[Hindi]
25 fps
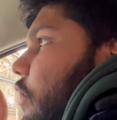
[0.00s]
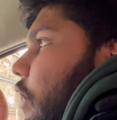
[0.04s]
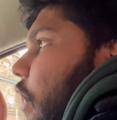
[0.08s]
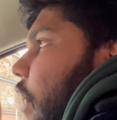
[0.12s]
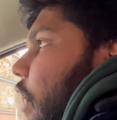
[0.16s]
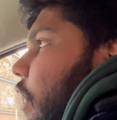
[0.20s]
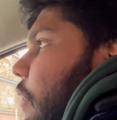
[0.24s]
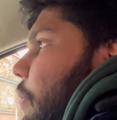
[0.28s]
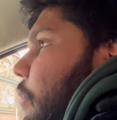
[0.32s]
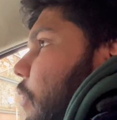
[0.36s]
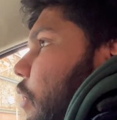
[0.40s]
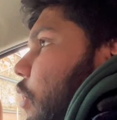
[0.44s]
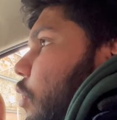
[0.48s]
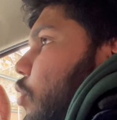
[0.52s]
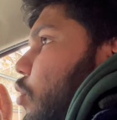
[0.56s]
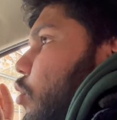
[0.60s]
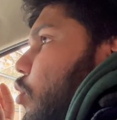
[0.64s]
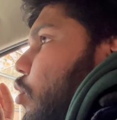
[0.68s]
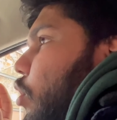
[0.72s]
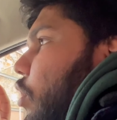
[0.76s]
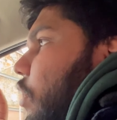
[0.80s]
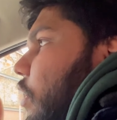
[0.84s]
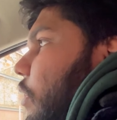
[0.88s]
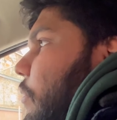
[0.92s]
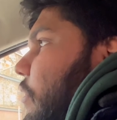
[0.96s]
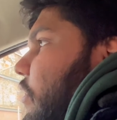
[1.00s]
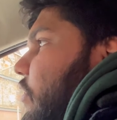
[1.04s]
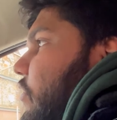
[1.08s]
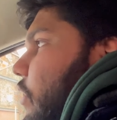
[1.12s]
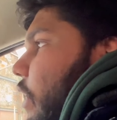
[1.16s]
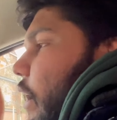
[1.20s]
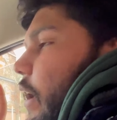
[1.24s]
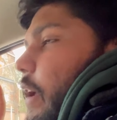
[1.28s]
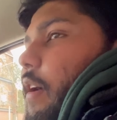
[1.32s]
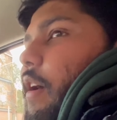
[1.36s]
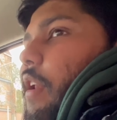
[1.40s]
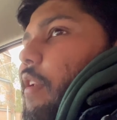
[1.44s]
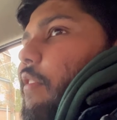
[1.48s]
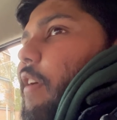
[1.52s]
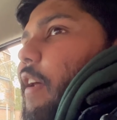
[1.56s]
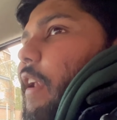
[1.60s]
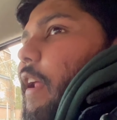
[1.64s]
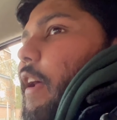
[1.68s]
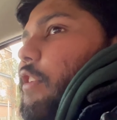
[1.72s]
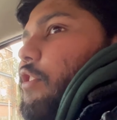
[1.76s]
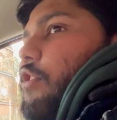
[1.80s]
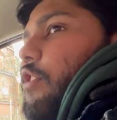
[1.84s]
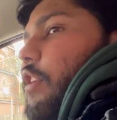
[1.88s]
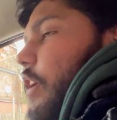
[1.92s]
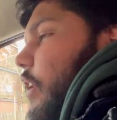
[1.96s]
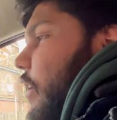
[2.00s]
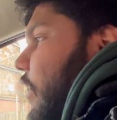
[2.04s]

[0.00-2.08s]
यहाँ पे कोई भी साइकिल वाला चल